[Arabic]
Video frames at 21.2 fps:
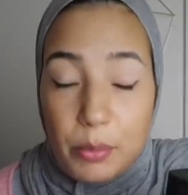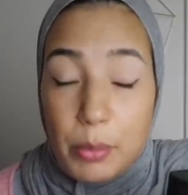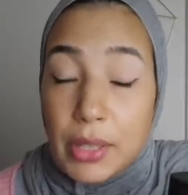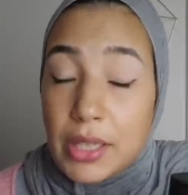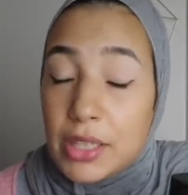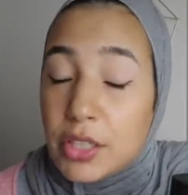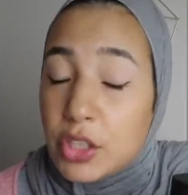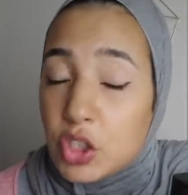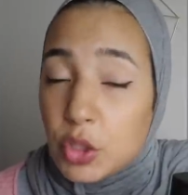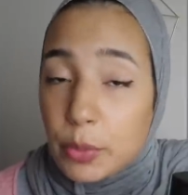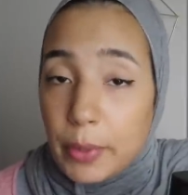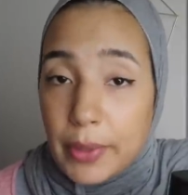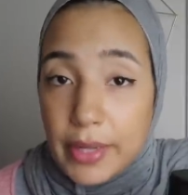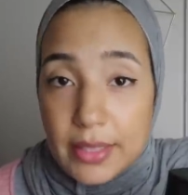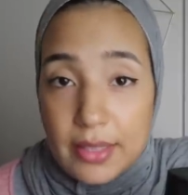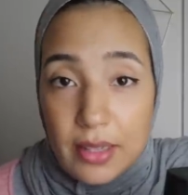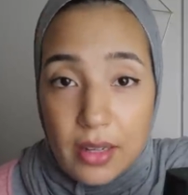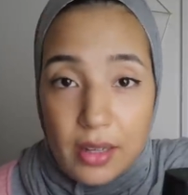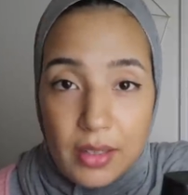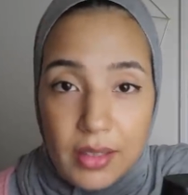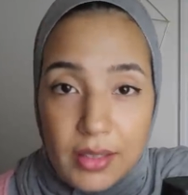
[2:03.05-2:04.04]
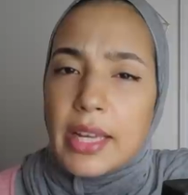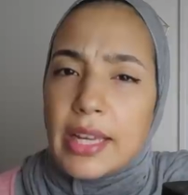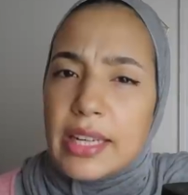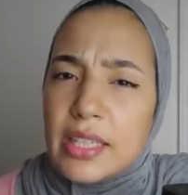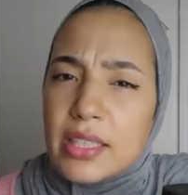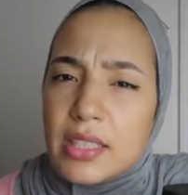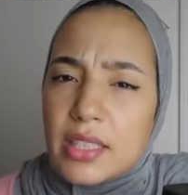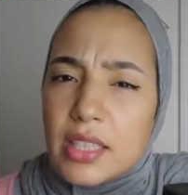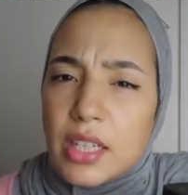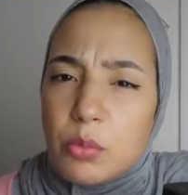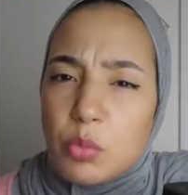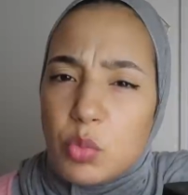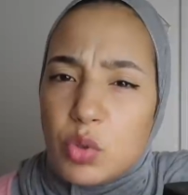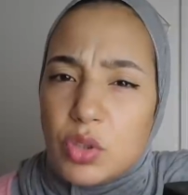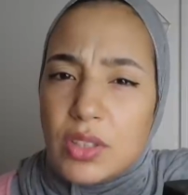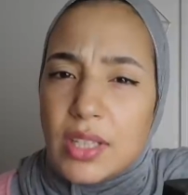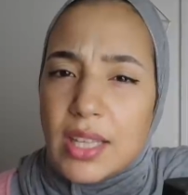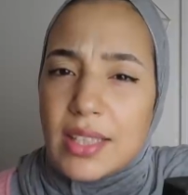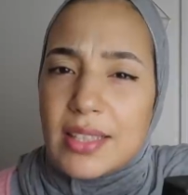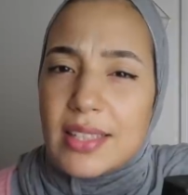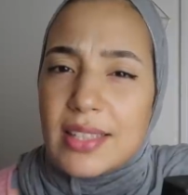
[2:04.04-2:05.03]
ما تليتش بغيتها جلست
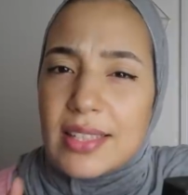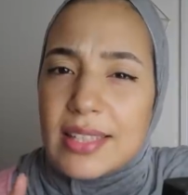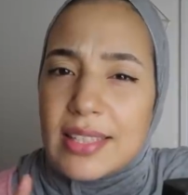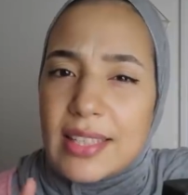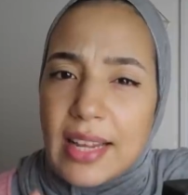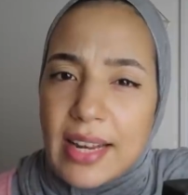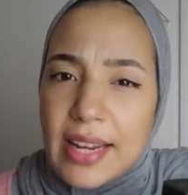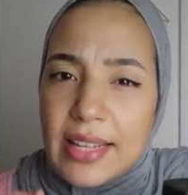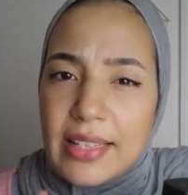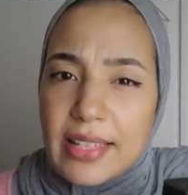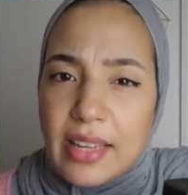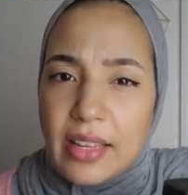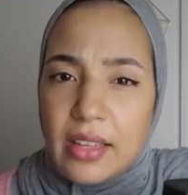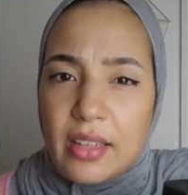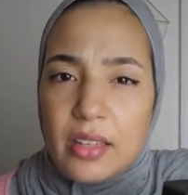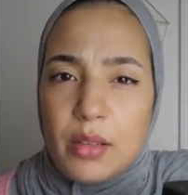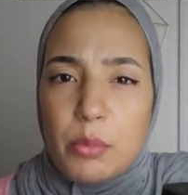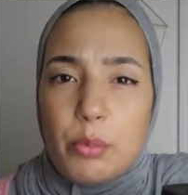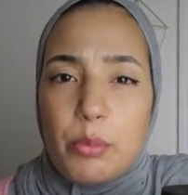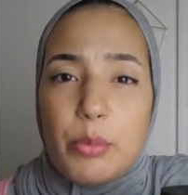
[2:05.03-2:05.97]
لمده سنتين